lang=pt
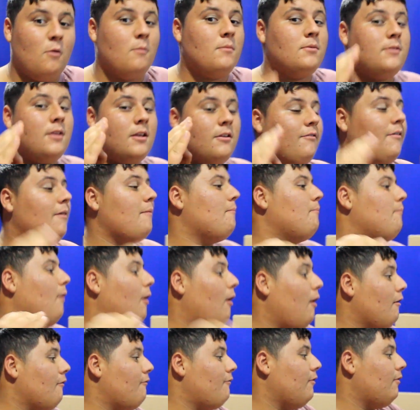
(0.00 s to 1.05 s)
Como vocês veem,
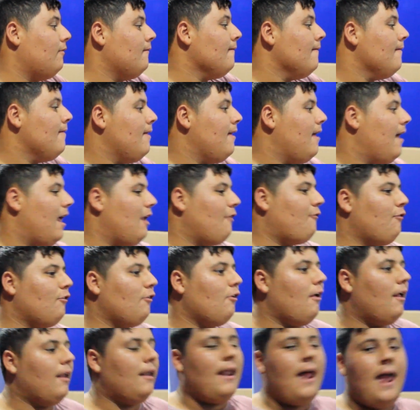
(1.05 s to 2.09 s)
móvel. Ele
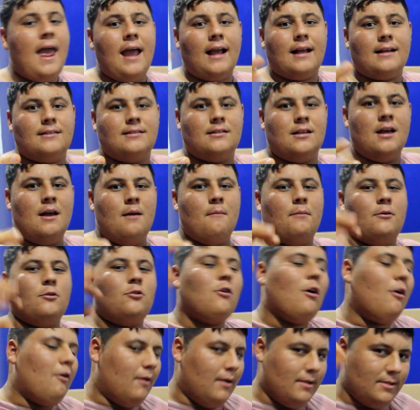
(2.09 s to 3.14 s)
falou, Alex,
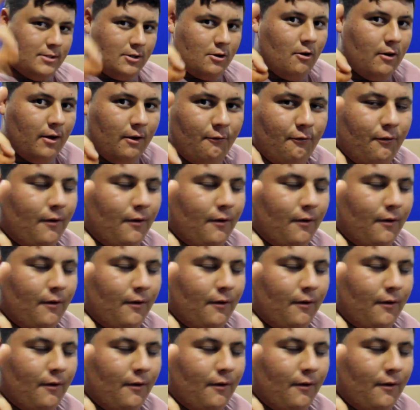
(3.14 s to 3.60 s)
pessoal, antes que alguém